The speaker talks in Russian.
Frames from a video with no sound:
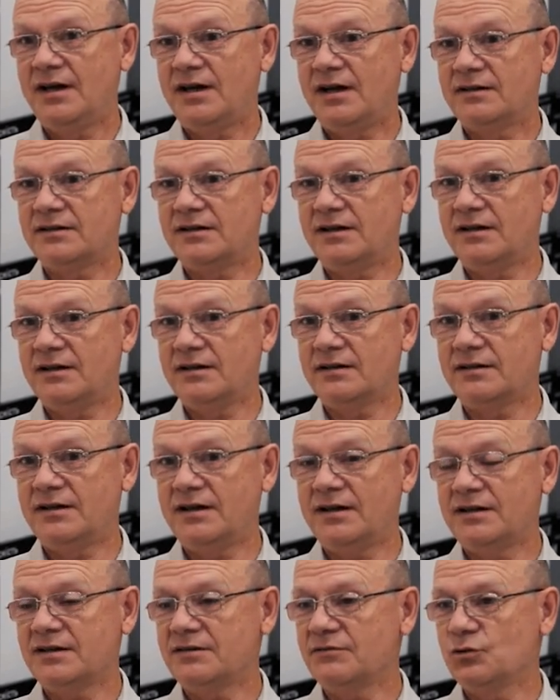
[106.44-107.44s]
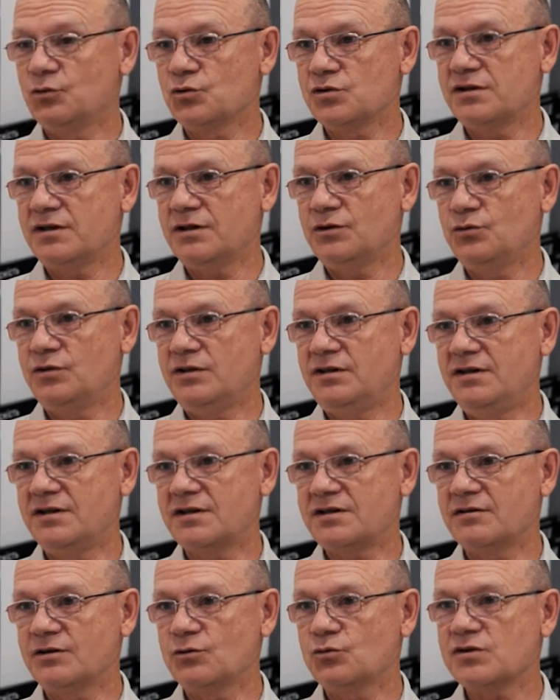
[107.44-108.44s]
Для этого нужно одно
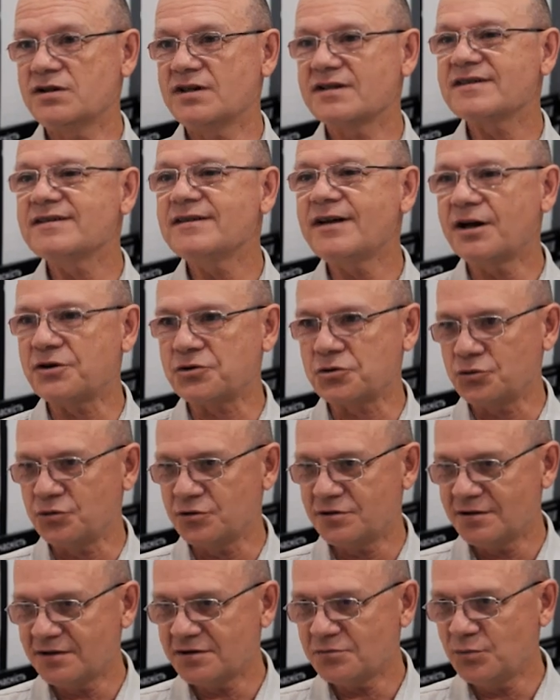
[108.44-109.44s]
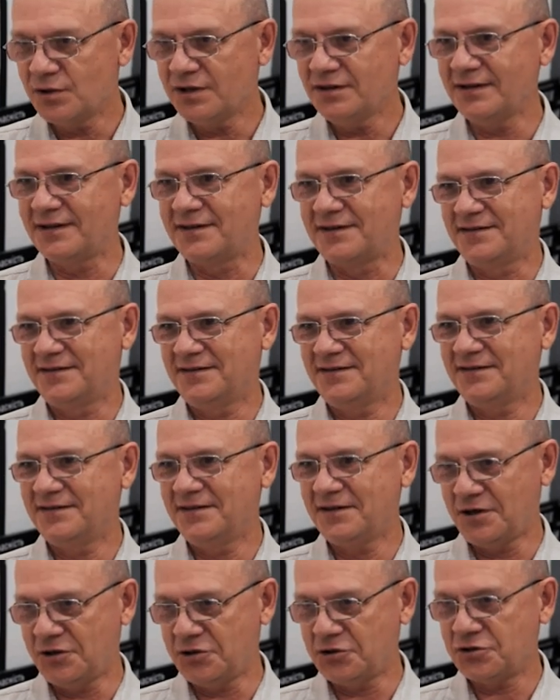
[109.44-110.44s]
единственное, нужно знать, что здесь было
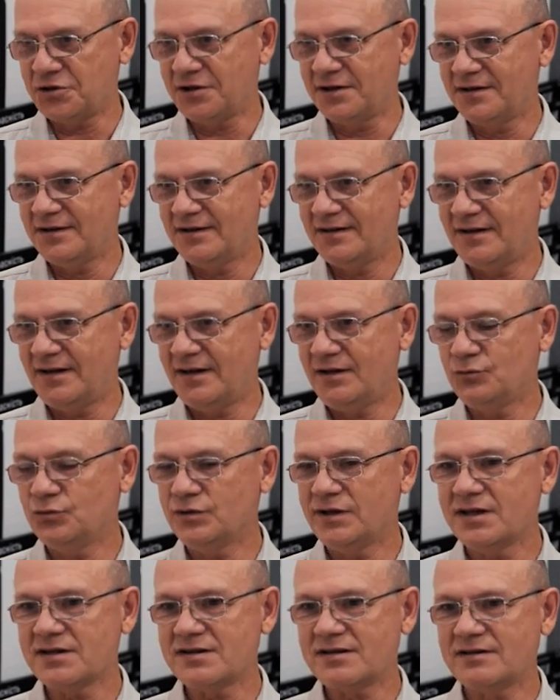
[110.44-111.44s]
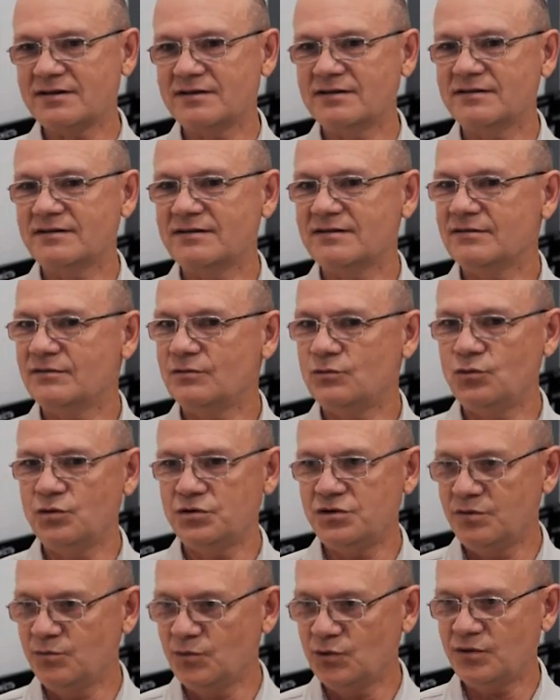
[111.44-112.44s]
раньше – а у нас э,
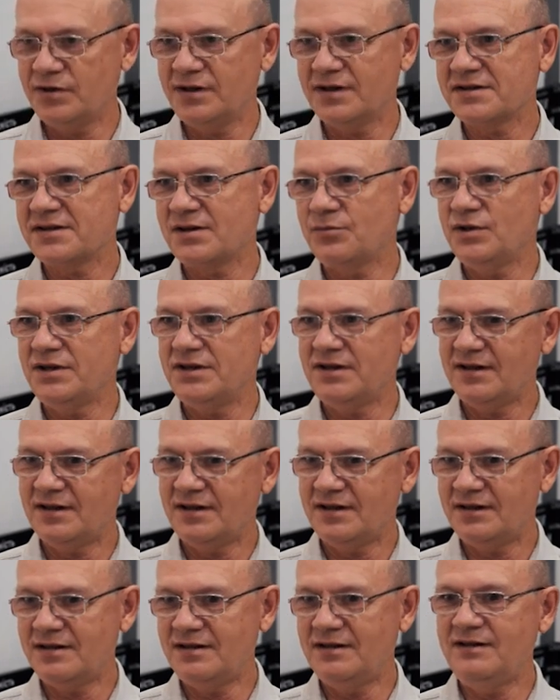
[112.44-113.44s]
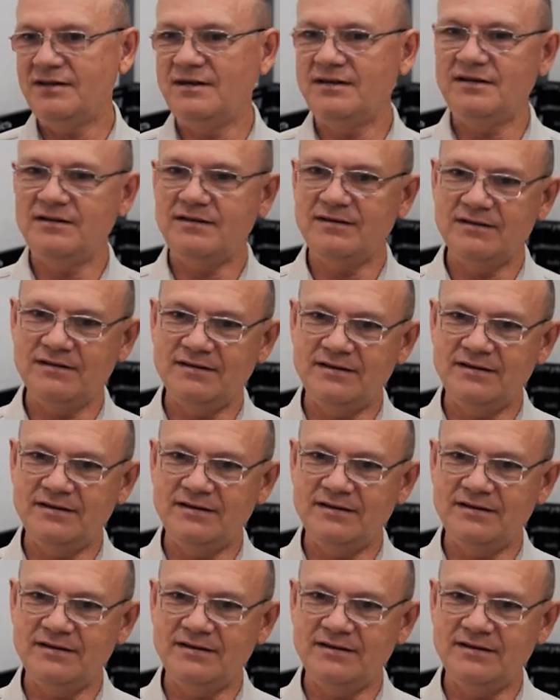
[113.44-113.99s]
очень многие события и